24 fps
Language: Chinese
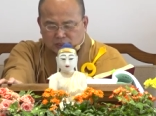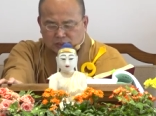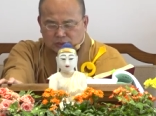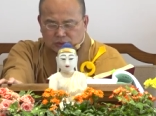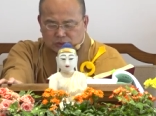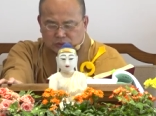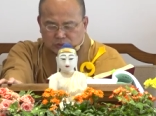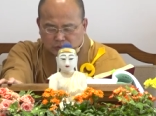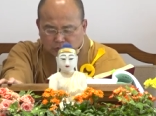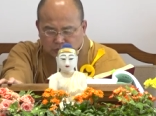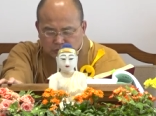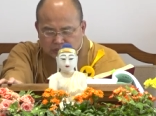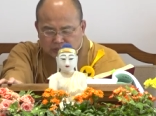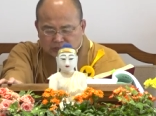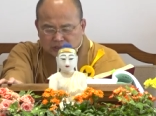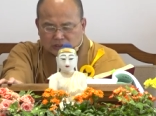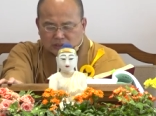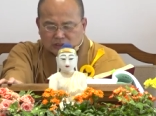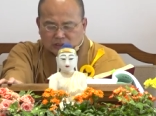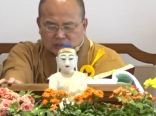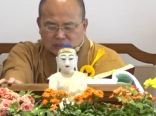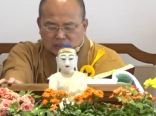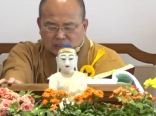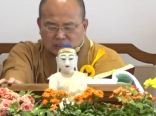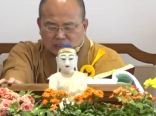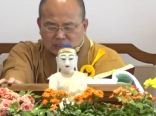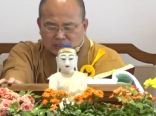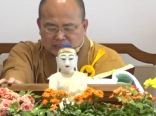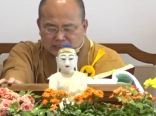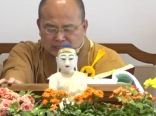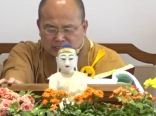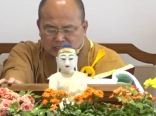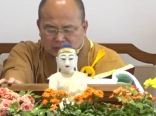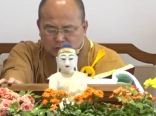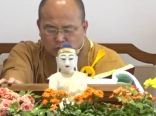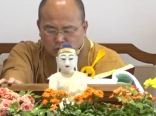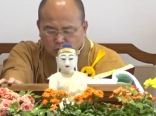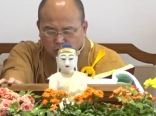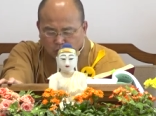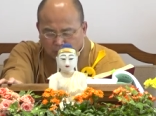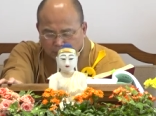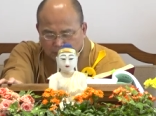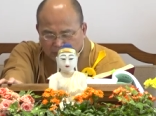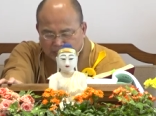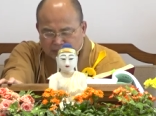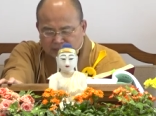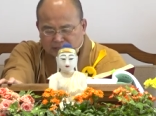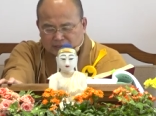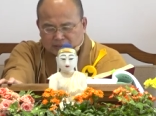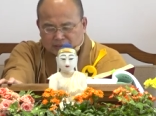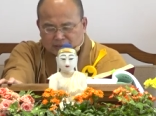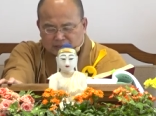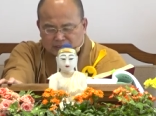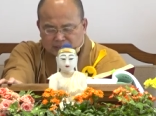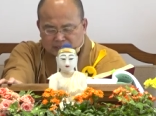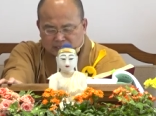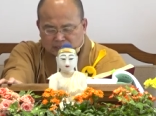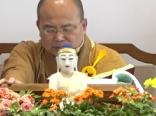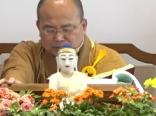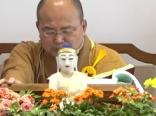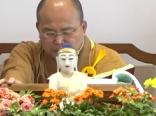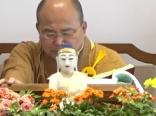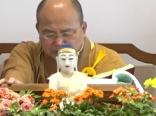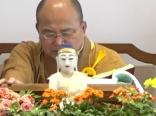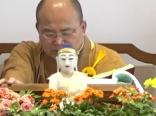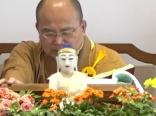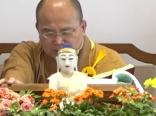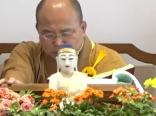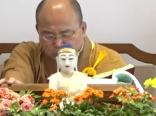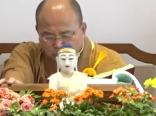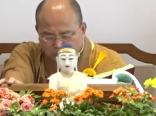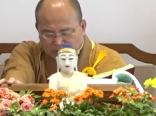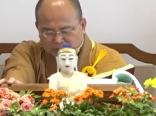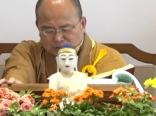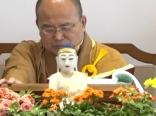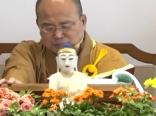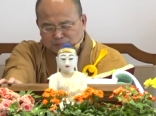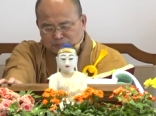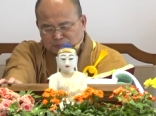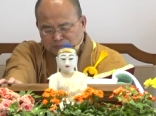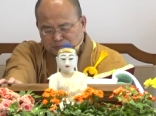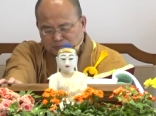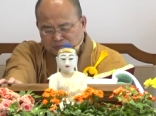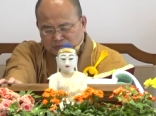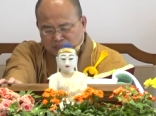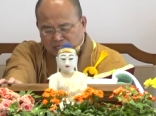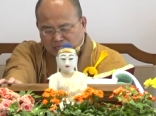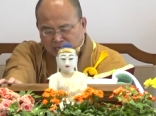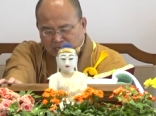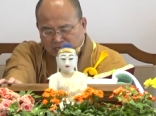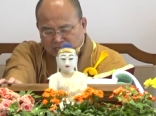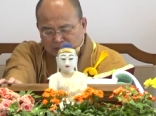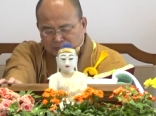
所以这个我慢则不能断啊。